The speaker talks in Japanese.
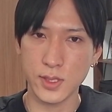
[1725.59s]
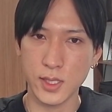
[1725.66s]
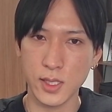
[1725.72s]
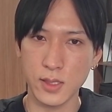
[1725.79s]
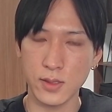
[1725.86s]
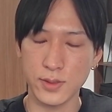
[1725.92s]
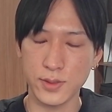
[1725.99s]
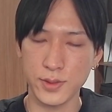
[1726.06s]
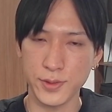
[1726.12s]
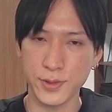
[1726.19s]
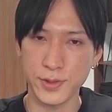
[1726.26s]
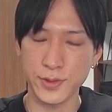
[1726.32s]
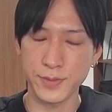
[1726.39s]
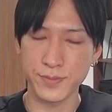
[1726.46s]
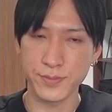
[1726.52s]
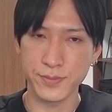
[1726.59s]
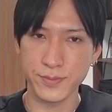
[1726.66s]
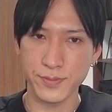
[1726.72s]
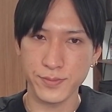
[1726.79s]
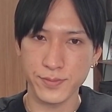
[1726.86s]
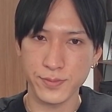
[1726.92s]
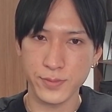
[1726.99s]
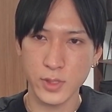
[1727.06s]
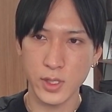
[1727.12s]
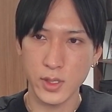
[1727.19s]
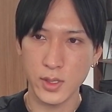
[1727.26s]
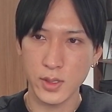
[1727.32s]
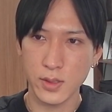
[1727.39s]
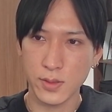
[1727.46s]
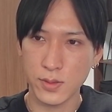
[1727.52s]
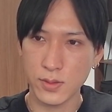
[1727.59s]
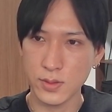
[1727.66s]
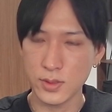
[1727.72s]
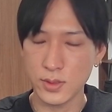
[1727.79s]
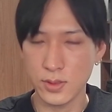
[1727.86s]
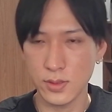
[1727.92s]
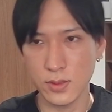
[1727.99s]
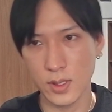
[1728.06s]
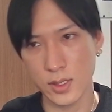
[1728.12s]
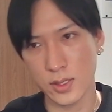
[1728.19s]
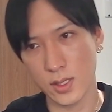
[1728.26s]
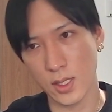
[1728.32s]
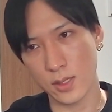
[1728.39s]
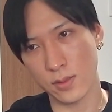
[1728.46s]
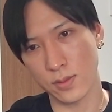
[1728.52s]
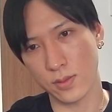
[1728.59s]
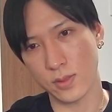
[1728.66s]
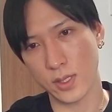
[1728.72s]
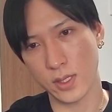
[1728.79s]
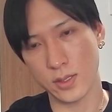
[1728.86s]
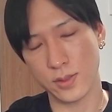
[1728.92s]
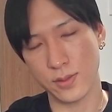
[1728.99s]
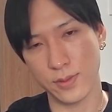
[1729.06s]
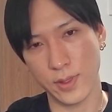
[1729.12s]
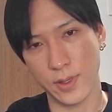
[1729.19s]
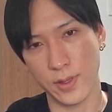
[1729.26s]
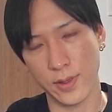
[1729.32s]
なんですよ。通過した後どうかですよね。